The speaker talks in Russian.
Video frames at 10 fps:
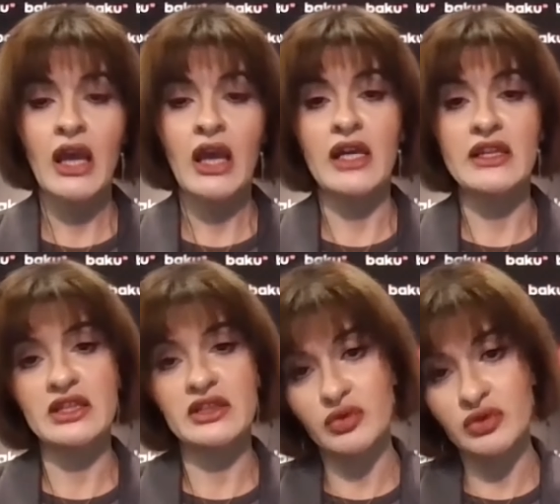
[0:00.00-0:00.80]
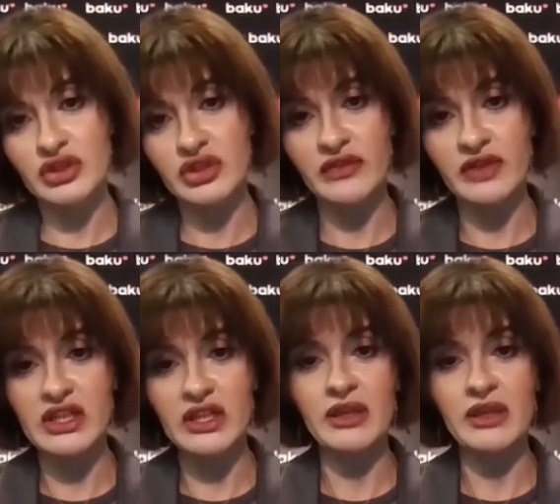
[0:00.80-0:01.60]
Хотелось бы услышать ваш
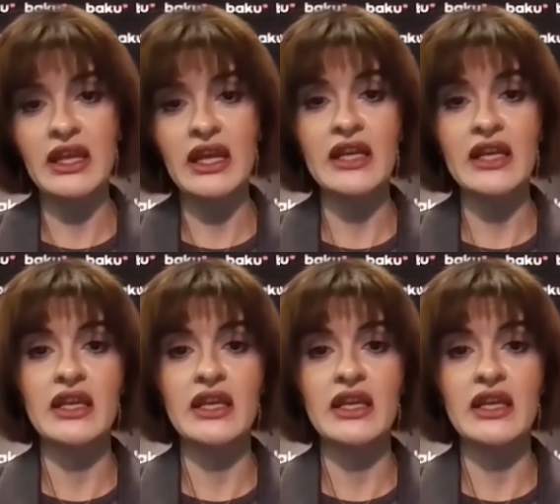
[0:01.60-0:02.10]
комментарий